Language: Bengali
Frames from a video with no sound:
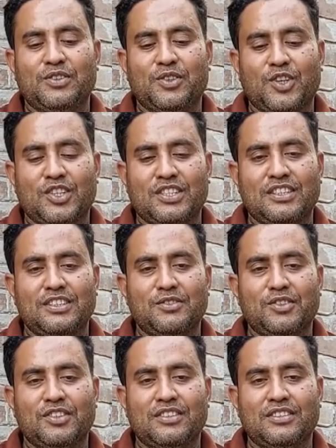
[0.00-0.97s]
কষ্টের
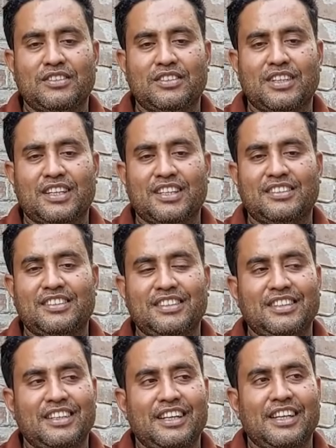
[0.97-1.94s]
জীবন কাটাচ্ছি
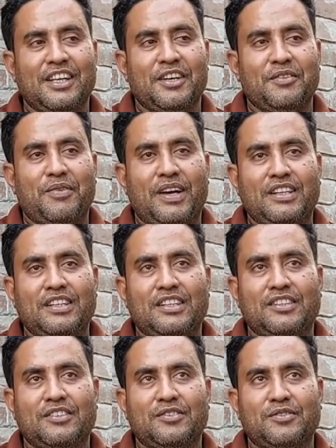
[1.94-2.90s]
পানির
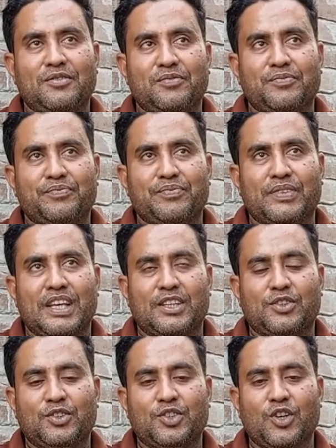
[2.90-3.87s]

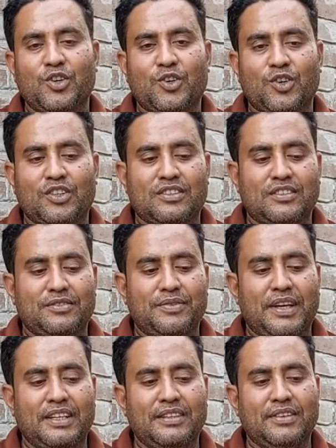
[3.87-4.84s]
এত সংকট
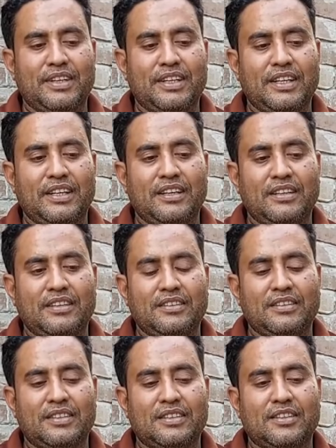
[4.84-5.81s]
পানি মানে
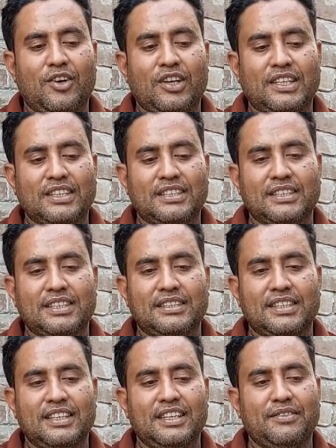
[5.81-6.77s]
কল খেঁচে
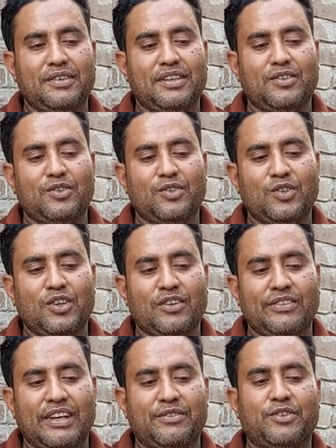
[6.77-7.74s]
খেঁচে মানে কোনো
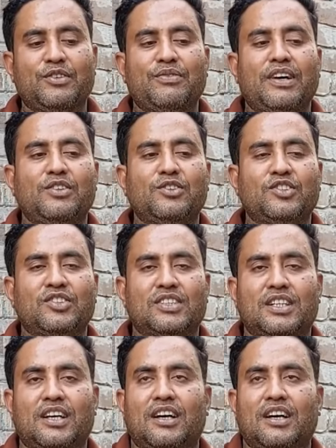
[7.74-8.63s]
রকম এক ফুটো পানিও উঠছে না